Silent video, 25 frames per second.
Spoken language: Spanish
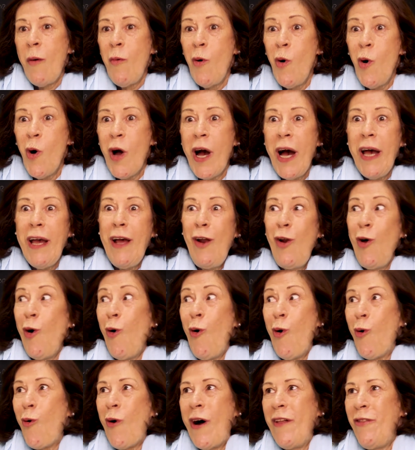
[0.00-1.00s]
a boca y
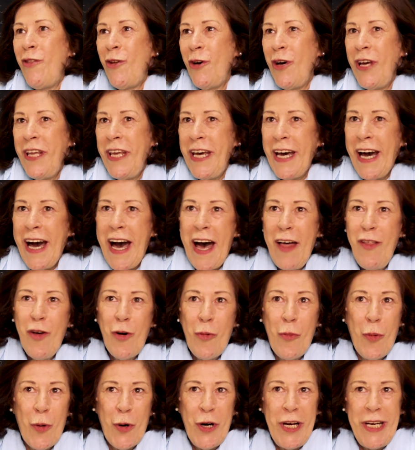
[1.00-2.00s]
luego cuando he
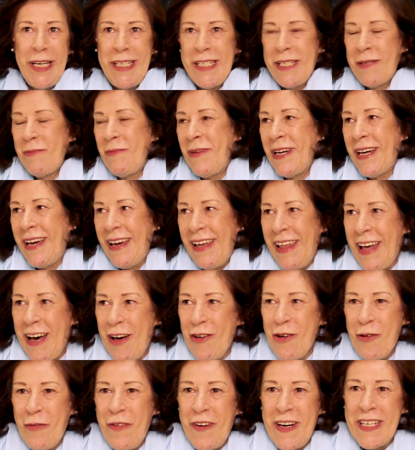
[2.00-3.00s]
llegado pues me he
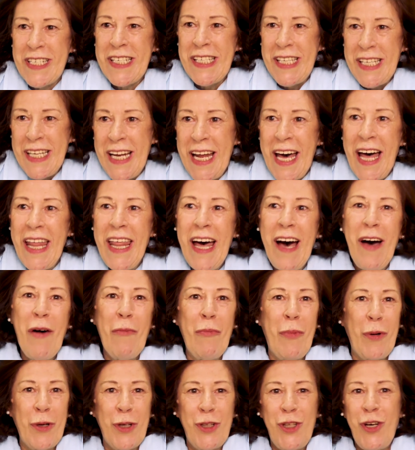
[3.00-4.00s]
quedado
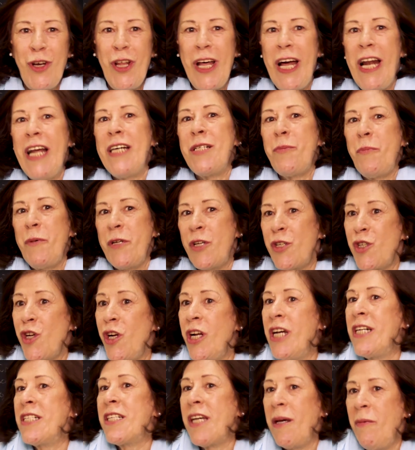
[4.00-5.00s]
fascinada por todas las
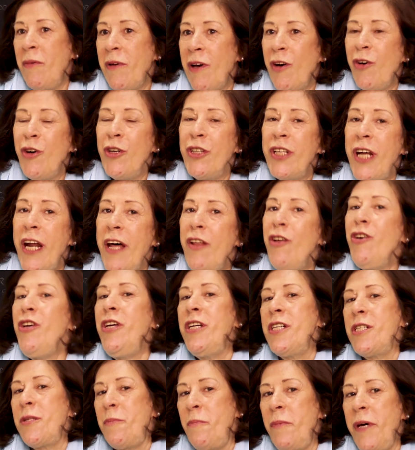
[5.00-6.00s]
personas que me he encontrado
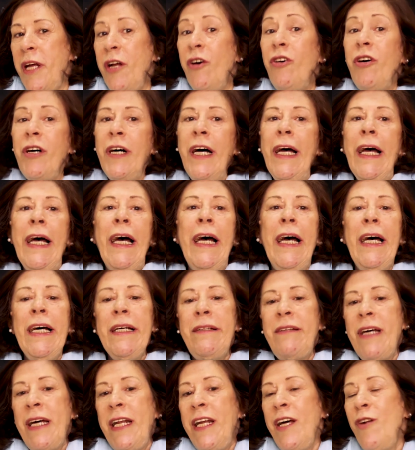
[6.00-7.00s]
y espero
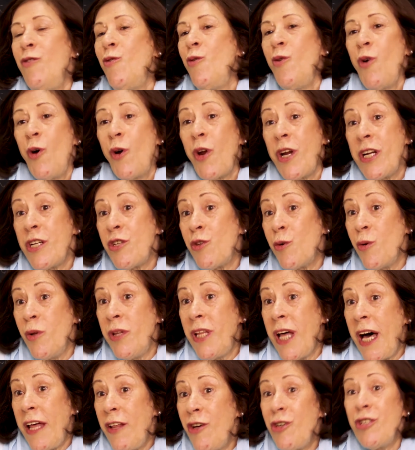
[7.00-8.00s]
tener unos
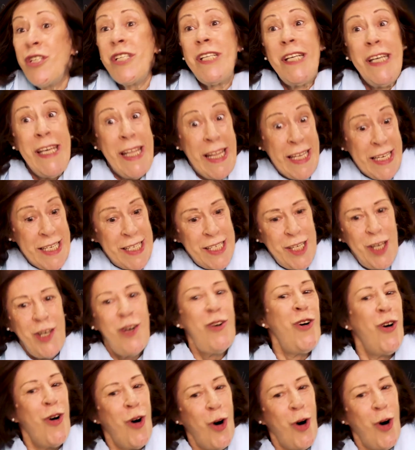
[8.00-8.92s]
resultados y deseo